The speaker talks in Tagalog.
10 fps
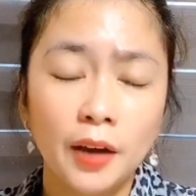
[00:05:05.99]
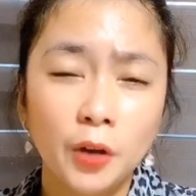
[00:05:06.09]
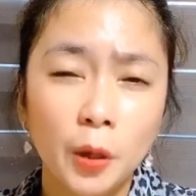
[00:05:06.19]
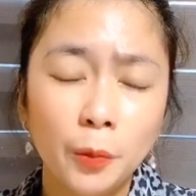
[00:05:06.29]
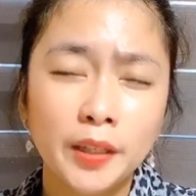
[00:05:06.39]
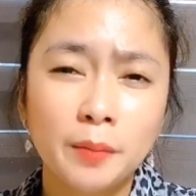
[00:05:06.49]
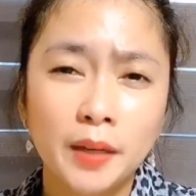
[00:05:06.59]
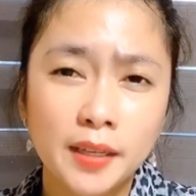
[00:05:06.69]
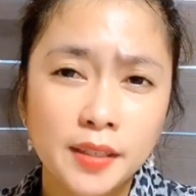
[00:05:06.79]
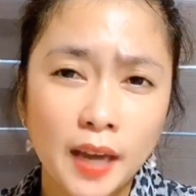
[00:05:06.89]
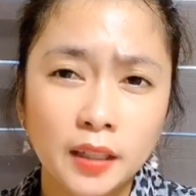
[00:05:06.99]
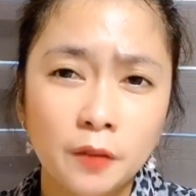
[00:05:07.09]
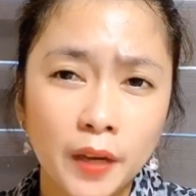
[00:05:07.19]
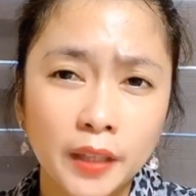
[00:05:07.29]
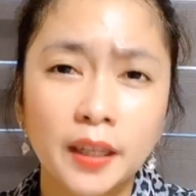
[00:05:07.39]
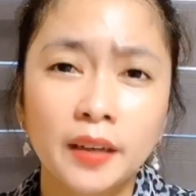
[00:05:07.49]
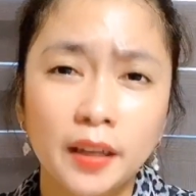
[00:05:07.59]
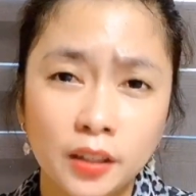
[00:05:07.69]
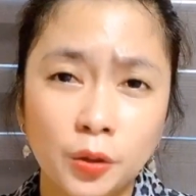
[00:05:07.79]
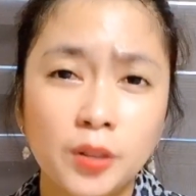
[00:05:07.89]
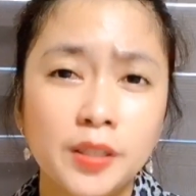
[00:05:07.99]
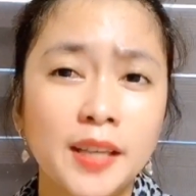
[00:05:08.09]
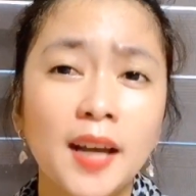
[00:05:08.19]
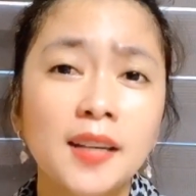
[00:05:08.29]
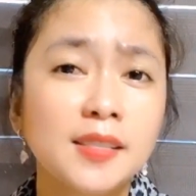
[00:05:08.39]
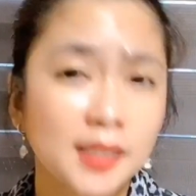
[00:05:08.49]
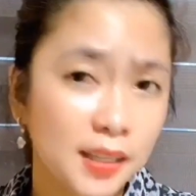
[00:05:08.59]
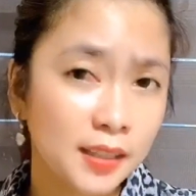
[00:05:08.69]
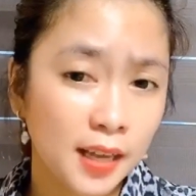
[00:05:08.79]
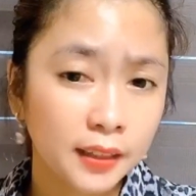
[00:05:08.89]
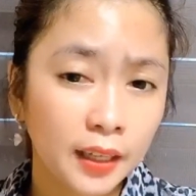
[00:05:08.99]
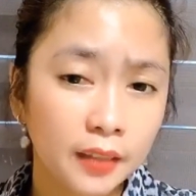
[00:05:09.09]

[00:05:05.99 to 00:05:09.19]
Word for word: pwedeng maging side effect ng retinol sa skin natin?